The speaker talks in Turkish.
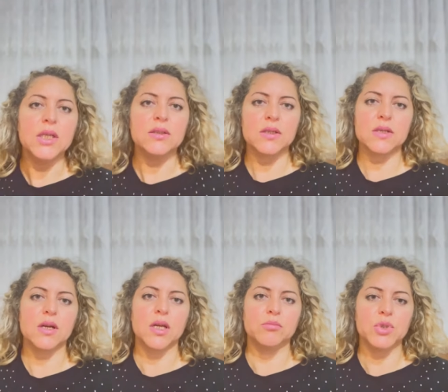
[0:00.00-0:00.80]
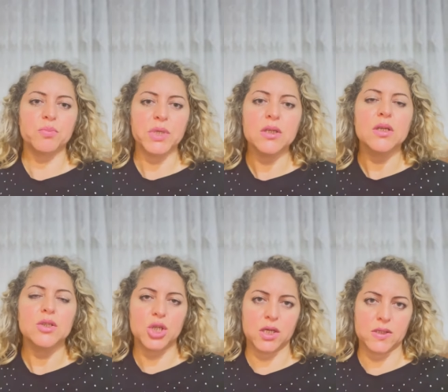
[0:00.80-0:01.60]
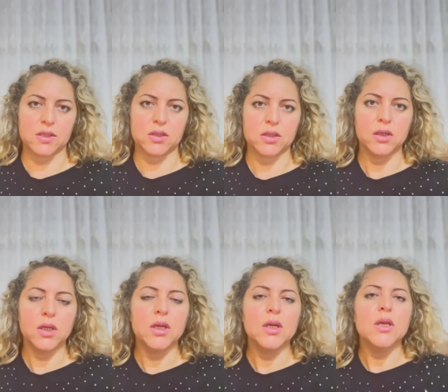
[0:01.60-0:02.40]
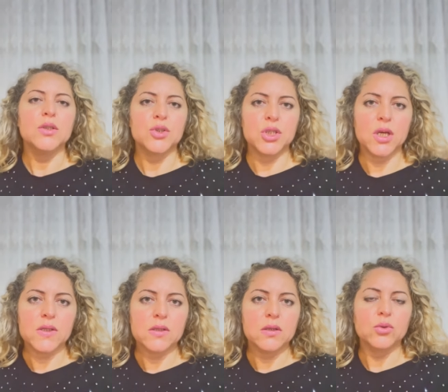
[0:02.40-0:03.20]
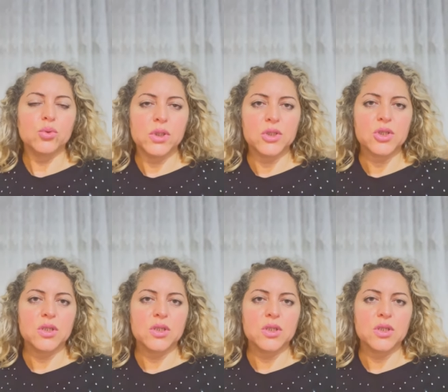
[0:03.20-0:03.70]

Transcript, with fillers: tasarlanmış bir cihazdır. Cihaz kullanıcı